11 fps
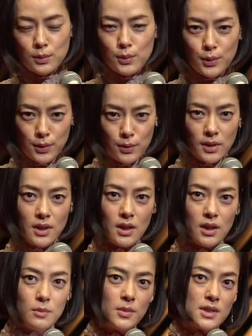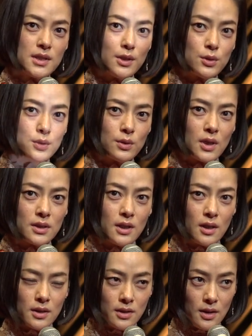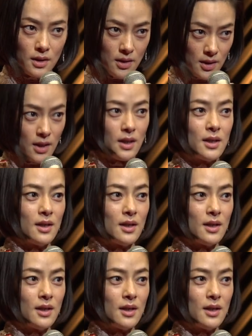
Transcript: 時々道行く方々から、